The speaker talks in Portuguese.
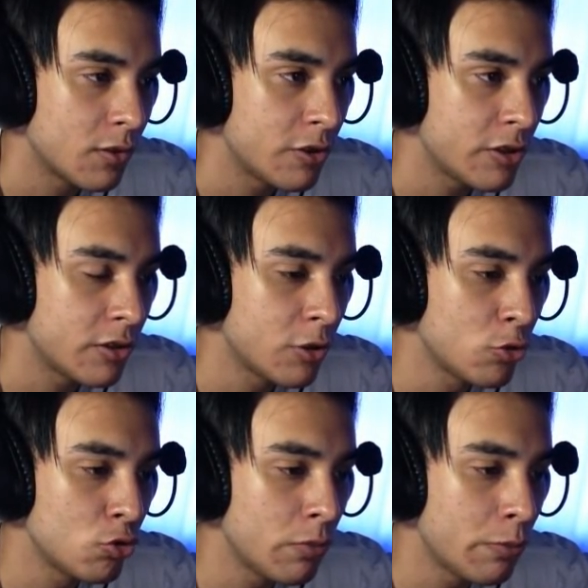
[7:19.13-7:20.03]
Tinha
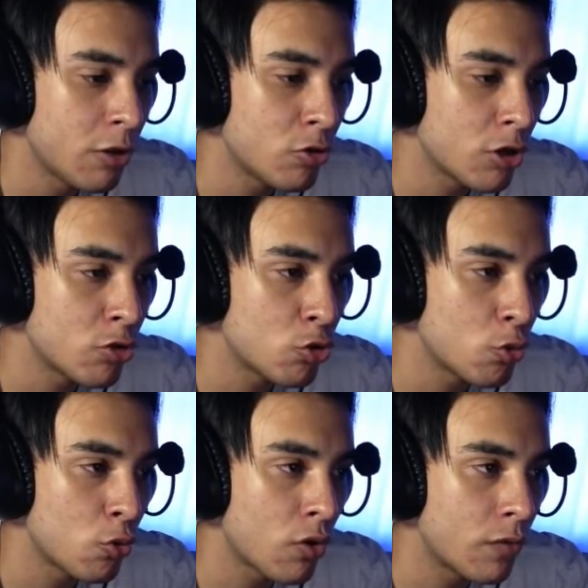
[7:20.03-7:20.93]
tanto zumbi pra ele jogar, e
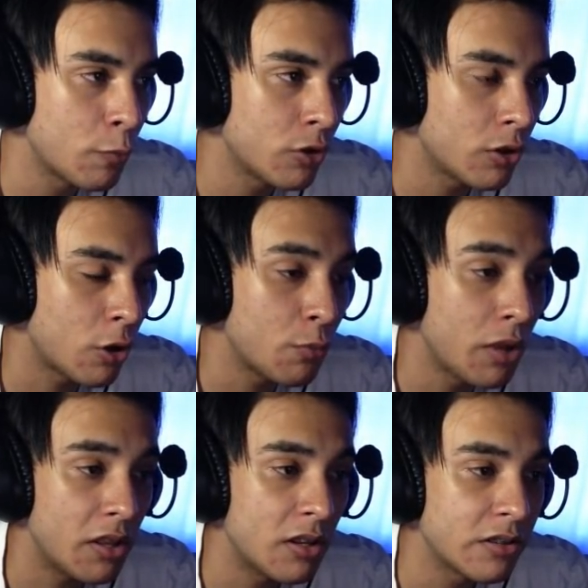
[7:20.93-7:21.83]
jogou um cova mortal.
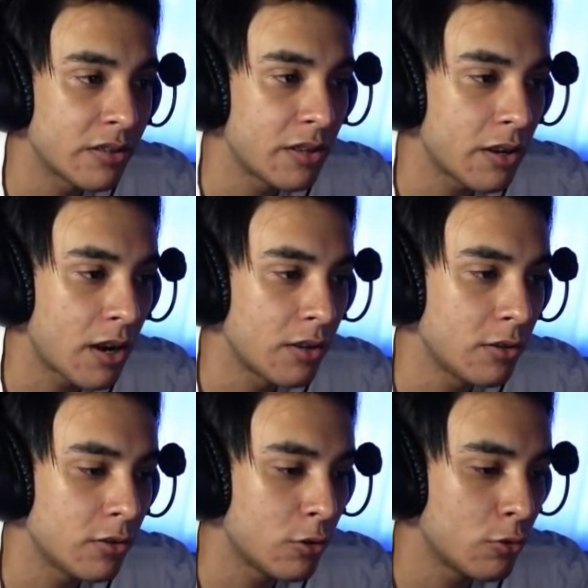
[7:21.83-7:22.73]
Bem, ele tá sem carta,
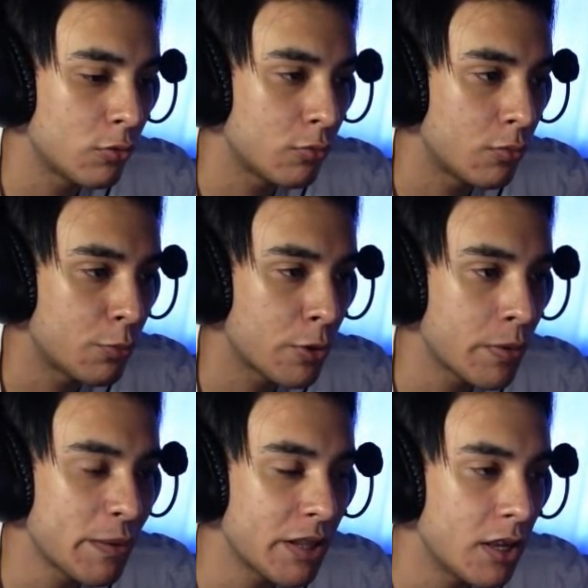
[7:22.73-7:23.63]
então o
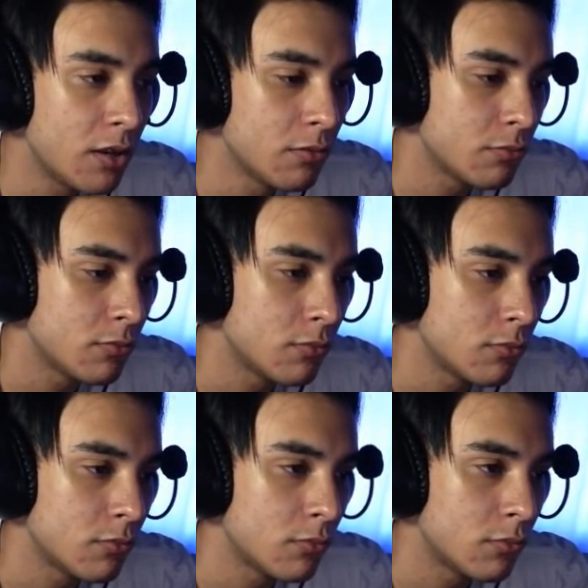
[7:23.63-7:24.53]
problema é dele.
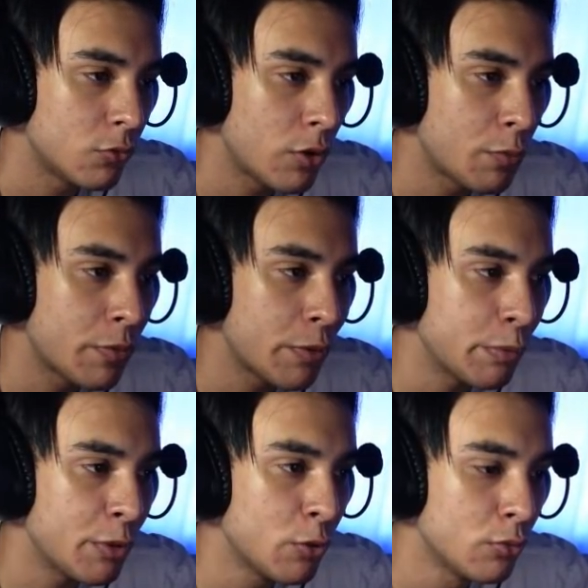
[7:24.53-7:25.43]
Não é
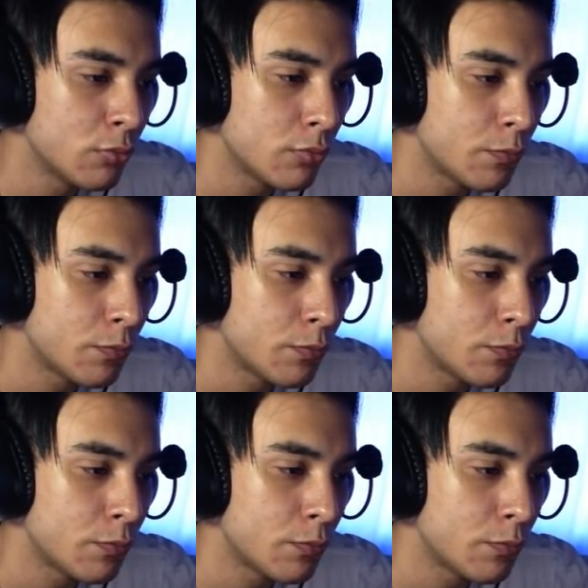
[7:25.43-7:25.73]
problema meu.